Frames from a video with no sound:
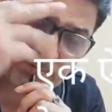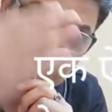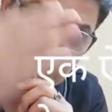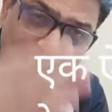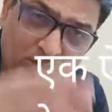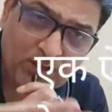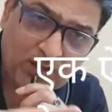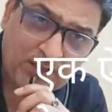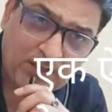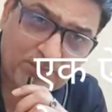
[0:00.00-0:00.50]
मैं
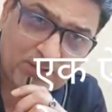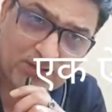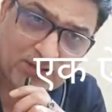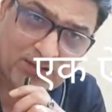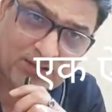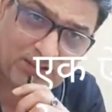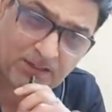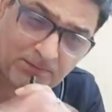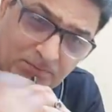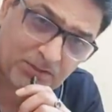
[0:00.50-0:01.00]
हूँ आपका
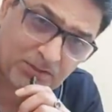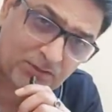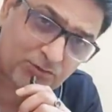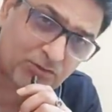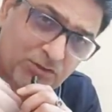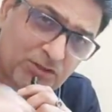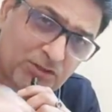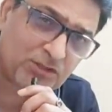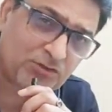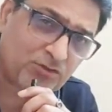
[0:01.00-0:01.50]
अपना
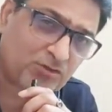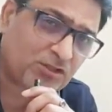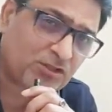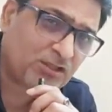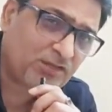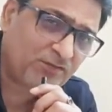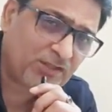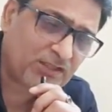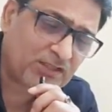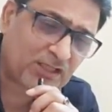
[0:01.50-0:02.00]
डॉक्टर डॉक्टर
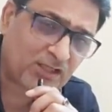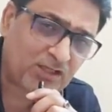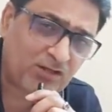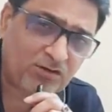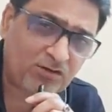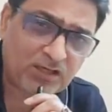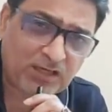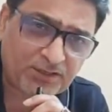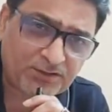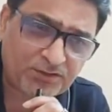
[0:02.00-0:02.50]
नवनीत हूँ
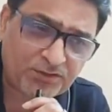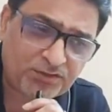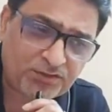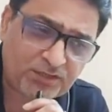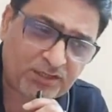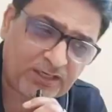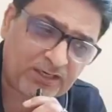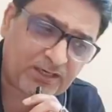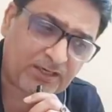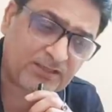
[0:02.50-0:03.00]
और आज
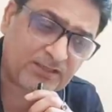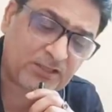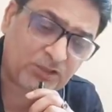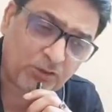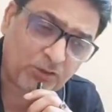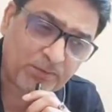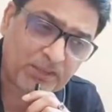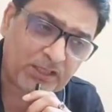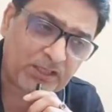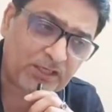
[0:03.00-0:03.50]
एक ऐसा
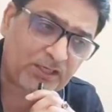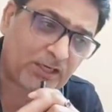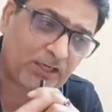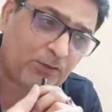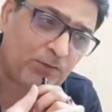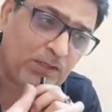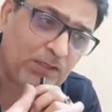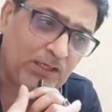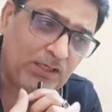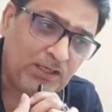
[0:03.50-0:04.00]
टॉपिक लेकर आया
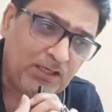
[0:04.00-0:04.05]
हूँ